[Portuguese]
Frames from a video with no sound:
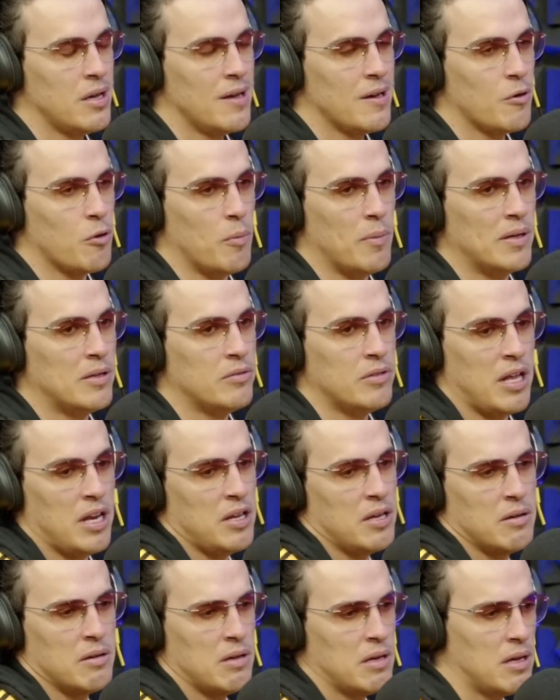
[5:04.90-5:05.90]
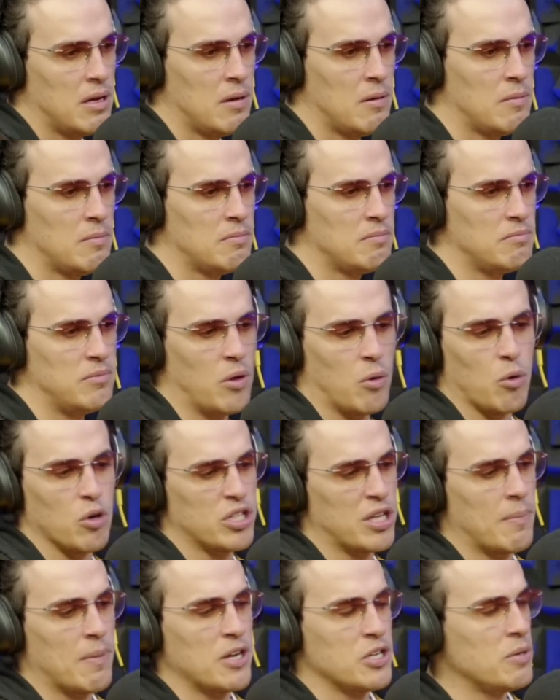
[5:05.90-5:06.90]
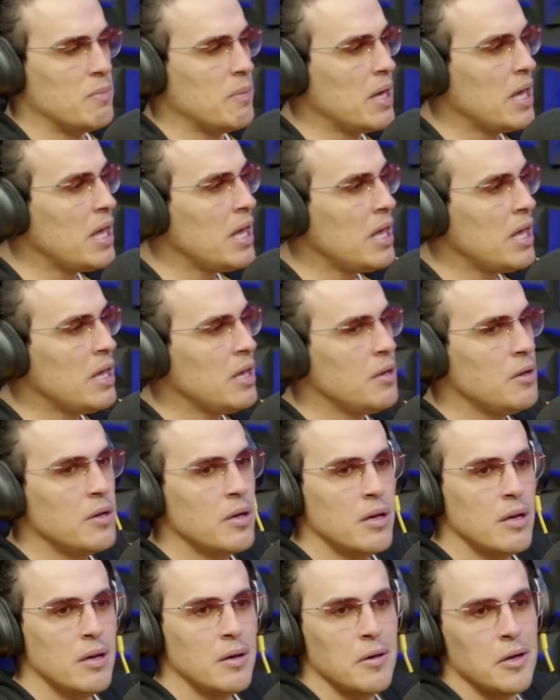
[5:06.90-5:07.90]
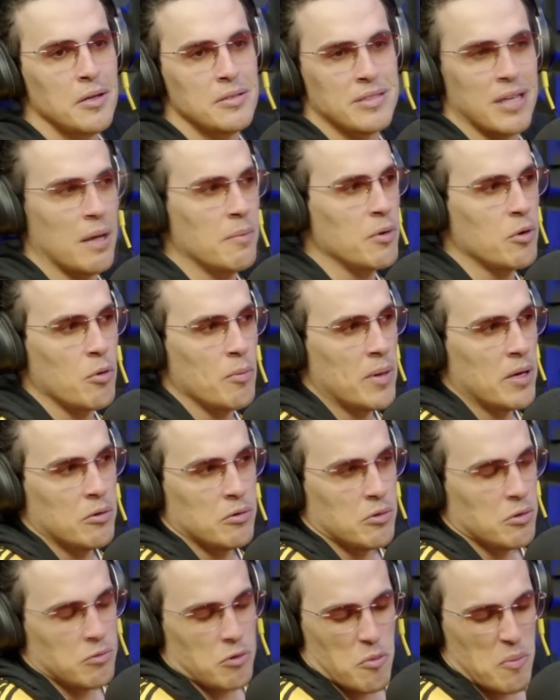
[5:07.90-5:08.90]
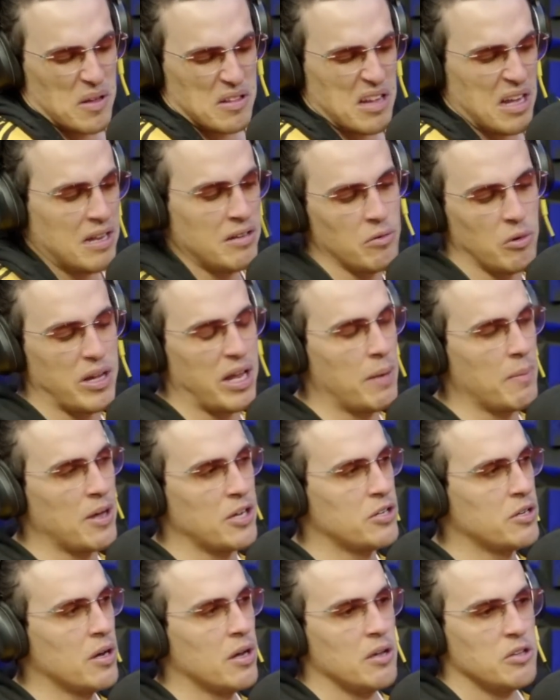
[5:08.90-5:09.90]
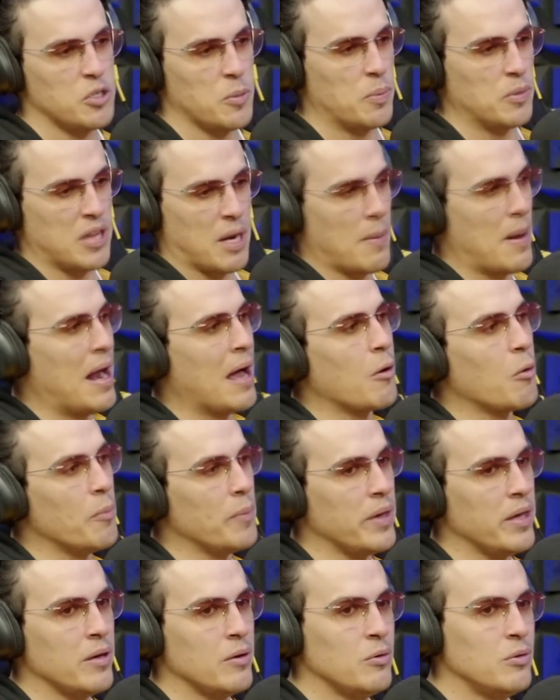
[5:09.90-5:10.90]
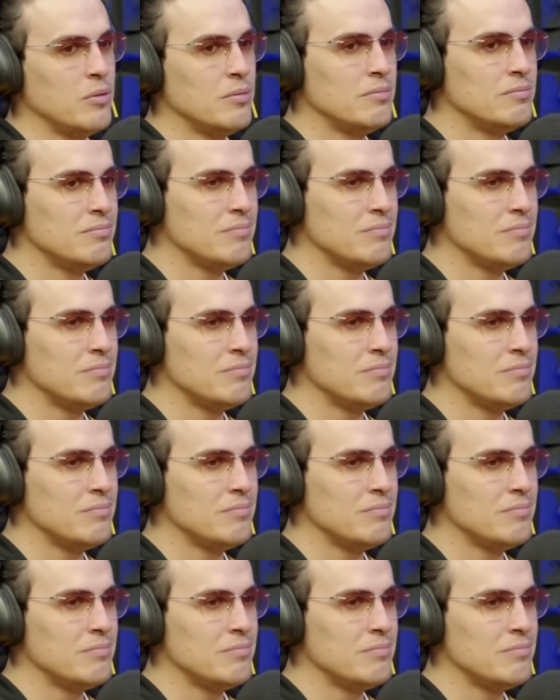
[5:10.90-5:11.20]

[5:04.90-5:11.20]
com medo dele não gostar mais de mim, sabe? Com medo, com medo dele não querer mais, tipo, trabalhar comigo.